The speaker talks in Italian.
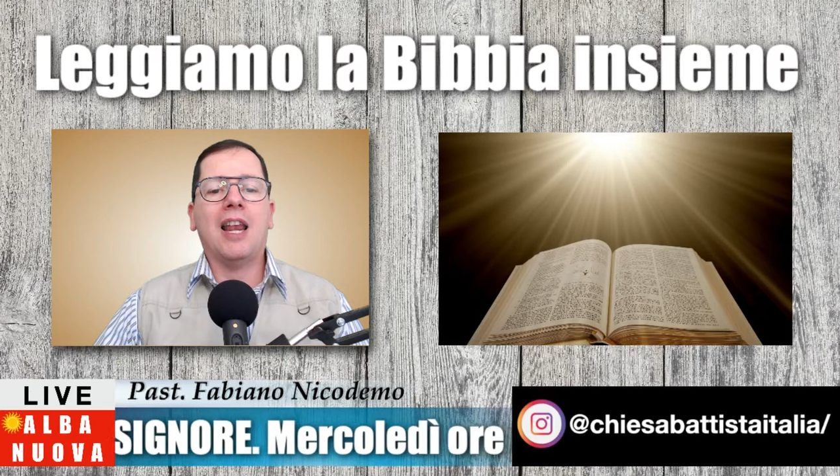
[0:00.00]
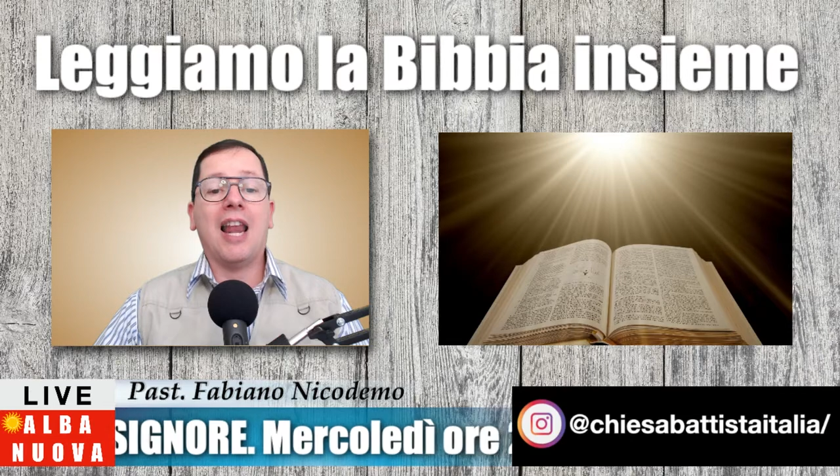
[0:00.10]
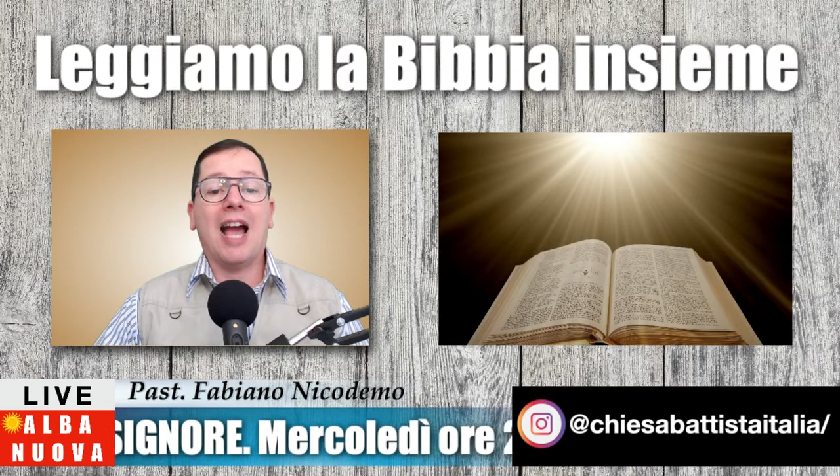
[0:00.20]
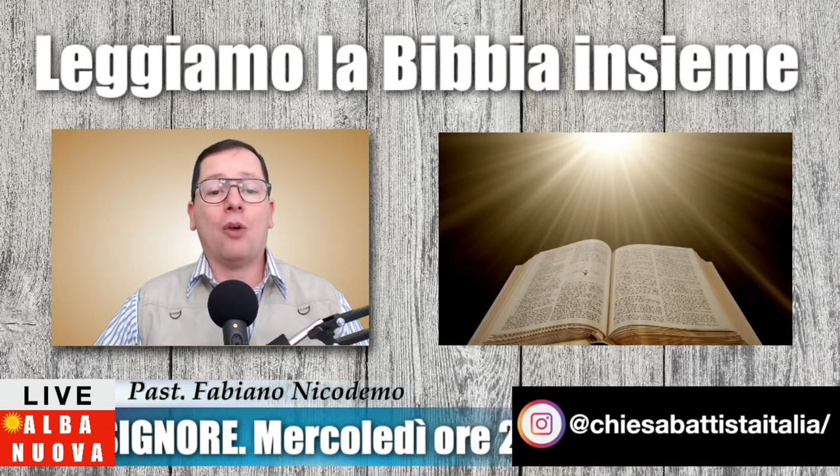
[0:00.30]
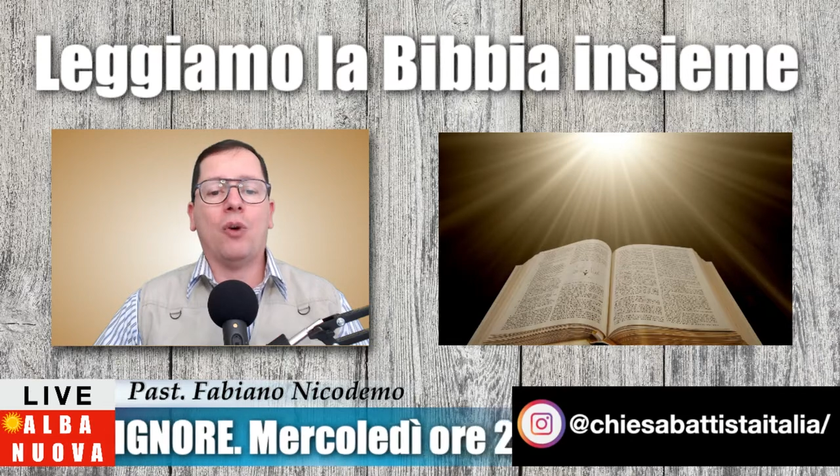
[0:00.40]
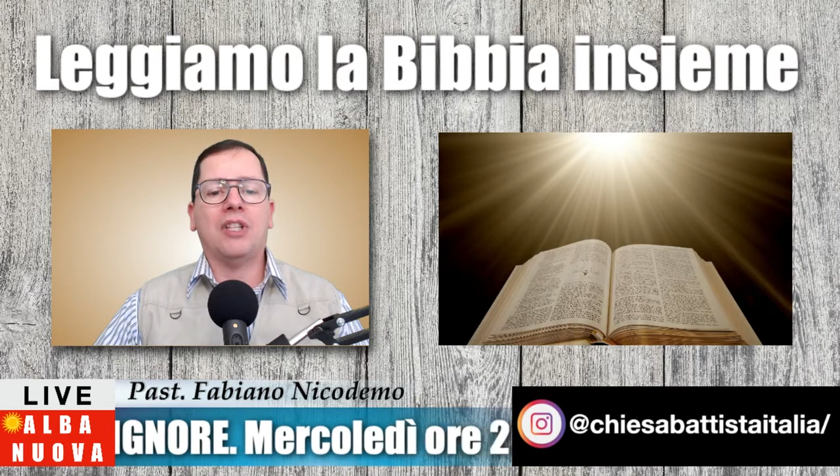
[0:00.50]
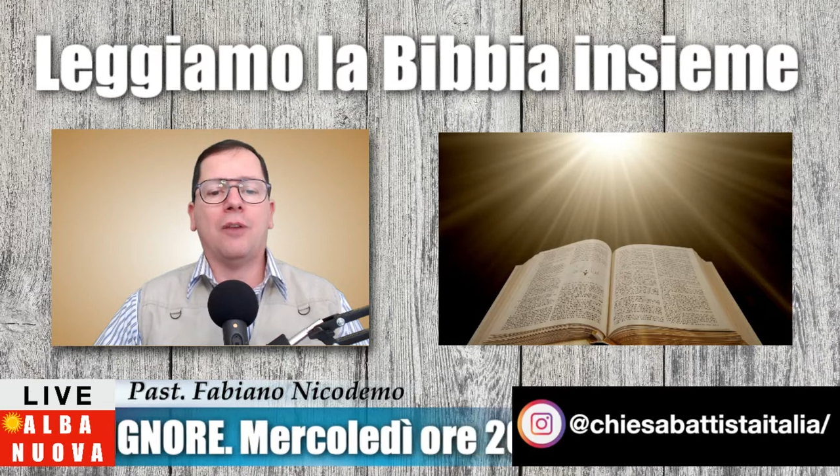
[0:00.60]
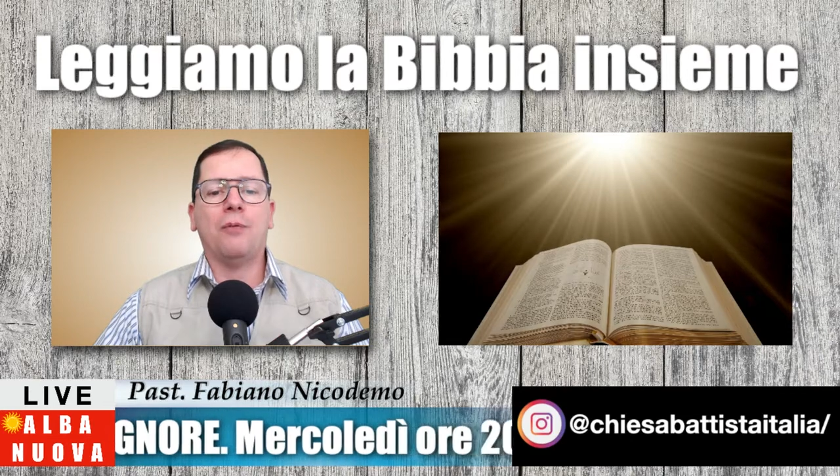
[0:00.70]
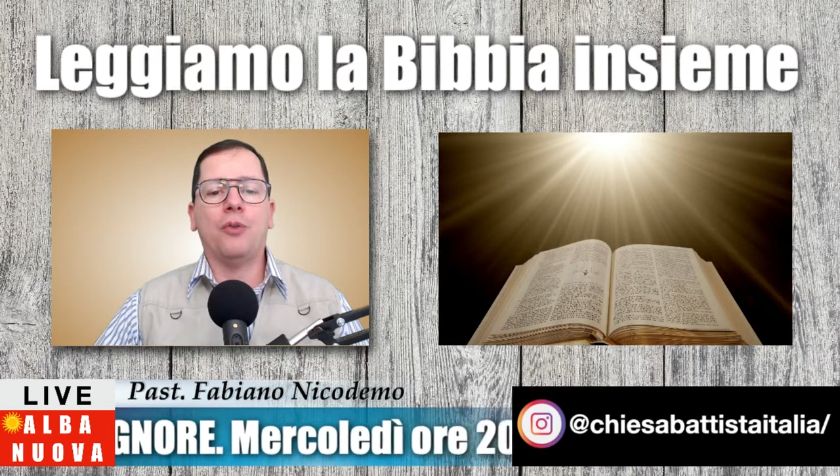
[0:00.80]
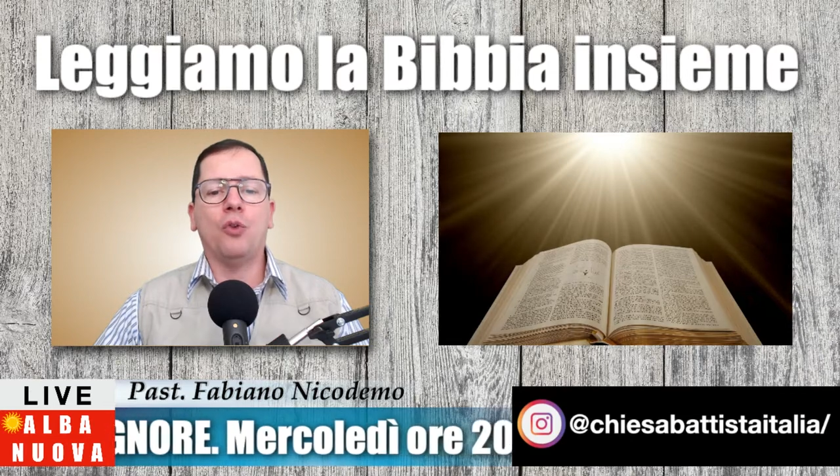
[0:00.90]
l'acqua
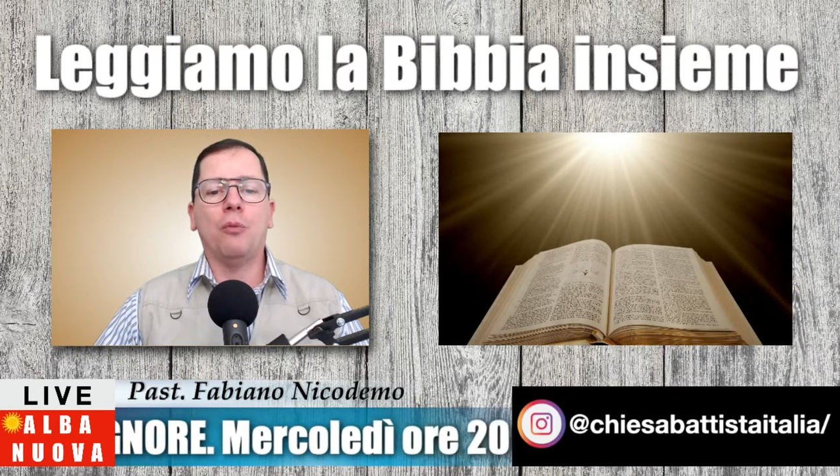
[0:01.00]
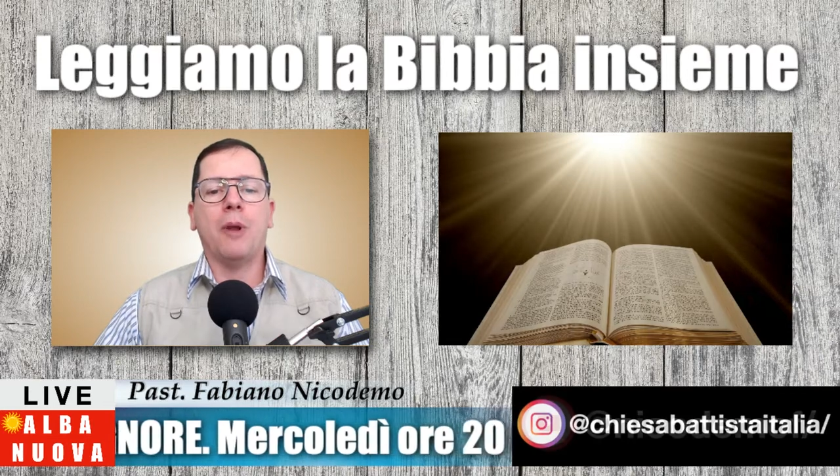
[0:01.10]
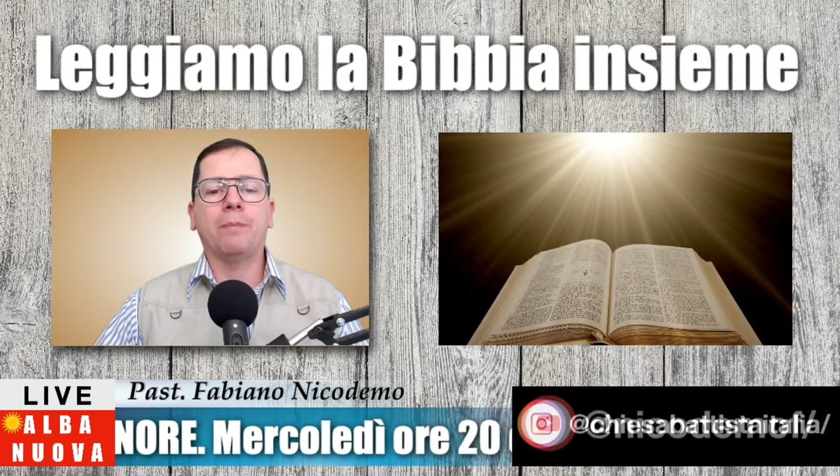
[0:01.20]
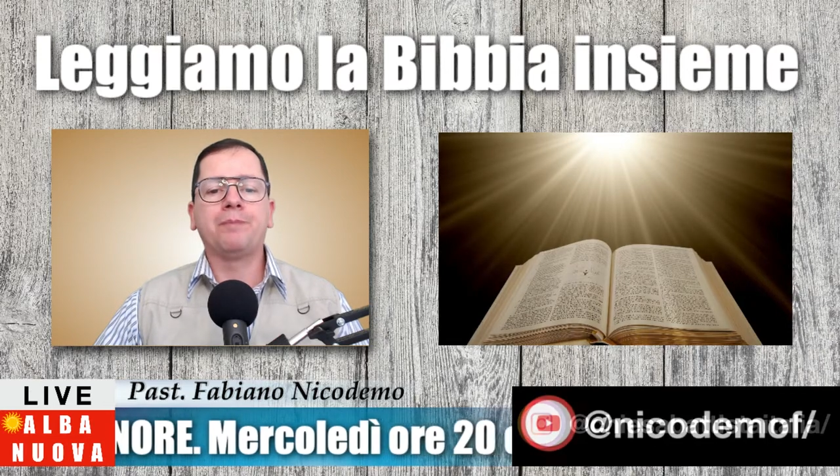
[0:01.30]
del fiume.